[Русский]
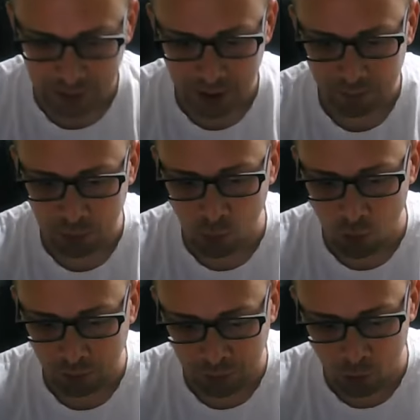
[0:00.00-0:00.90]
я
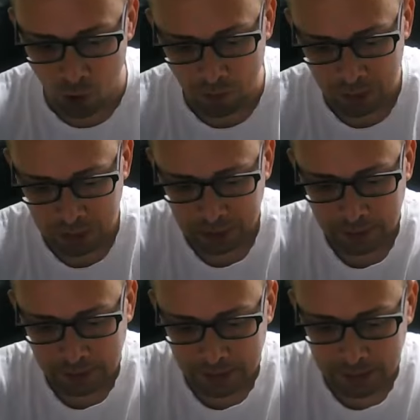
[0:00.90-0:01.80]
бегом-бегом
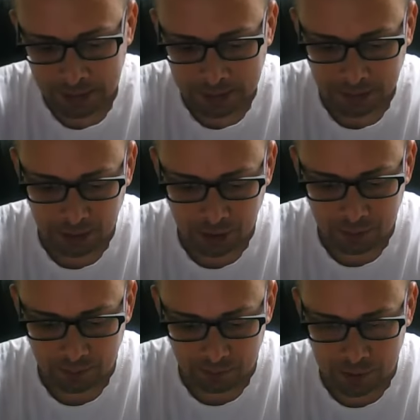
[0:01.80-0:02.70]
и
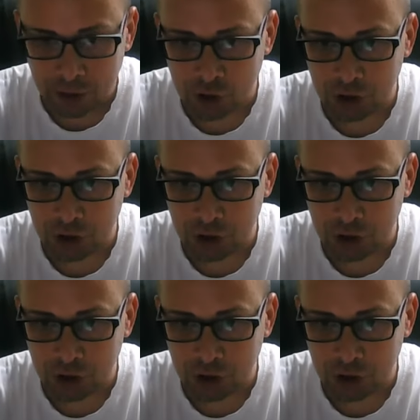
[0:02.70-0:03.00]
даже